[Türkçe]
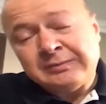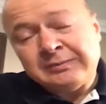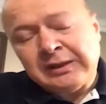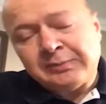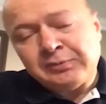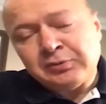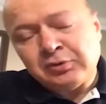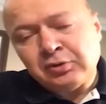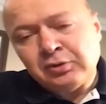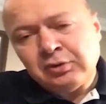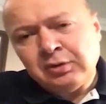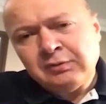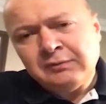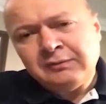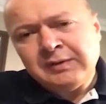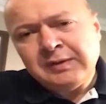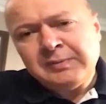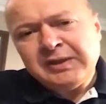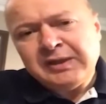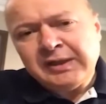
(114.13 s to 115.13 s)

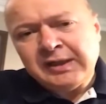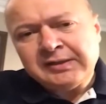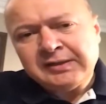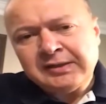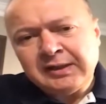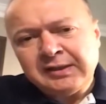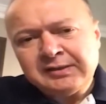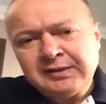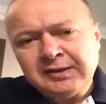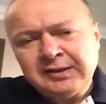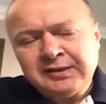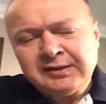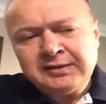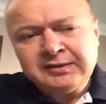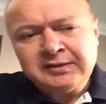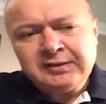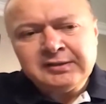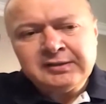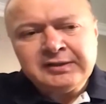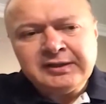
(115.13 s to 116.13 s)
yaptırıyor ve bir yandan da
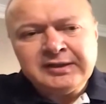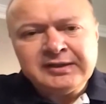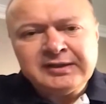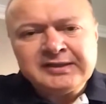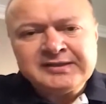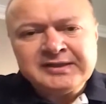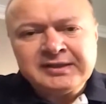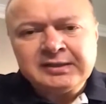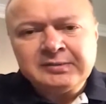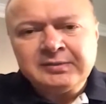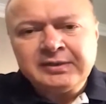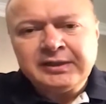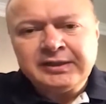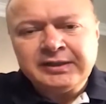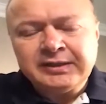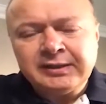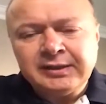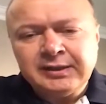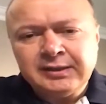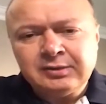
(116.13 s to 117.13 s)
yeni
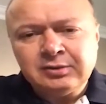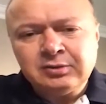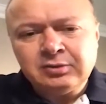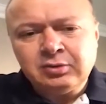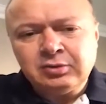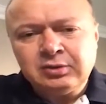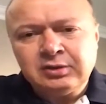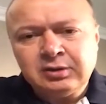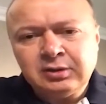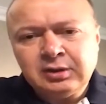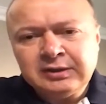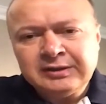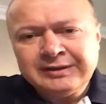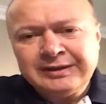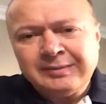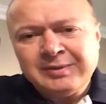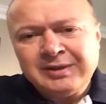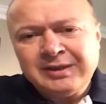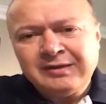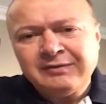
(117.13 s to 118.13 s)
kazanımlarıyla Türk
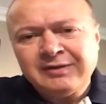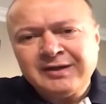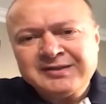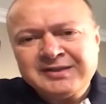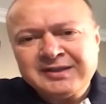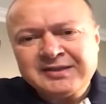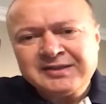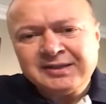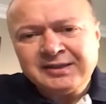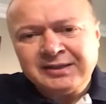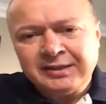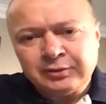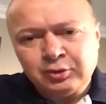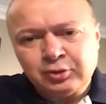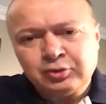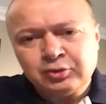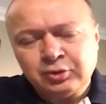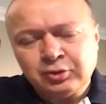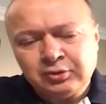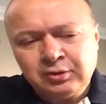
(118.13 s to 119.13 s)
gemileri vasıtasıyla
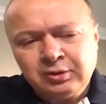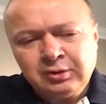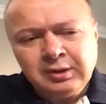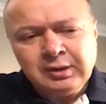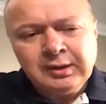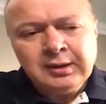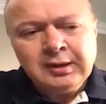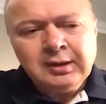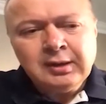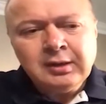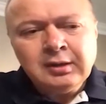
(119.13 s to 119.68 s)
yürütüyordu.